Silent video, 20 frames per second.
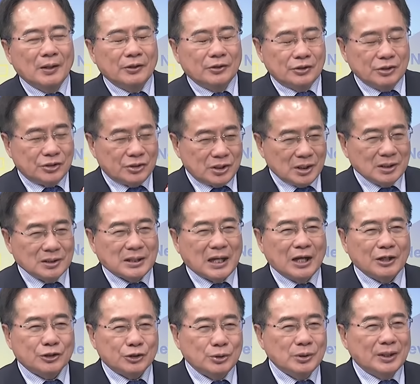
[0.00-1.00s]
是经
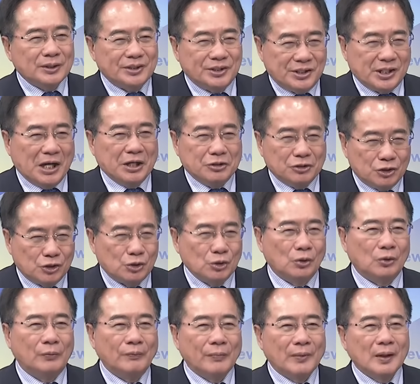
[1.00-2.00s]
常需要检
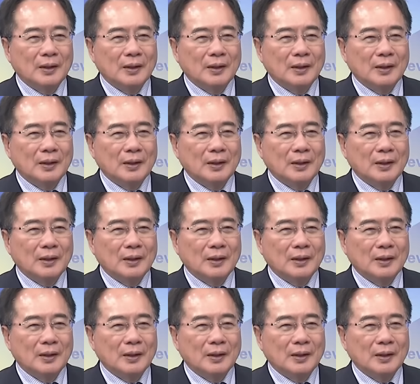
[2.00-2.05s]
修。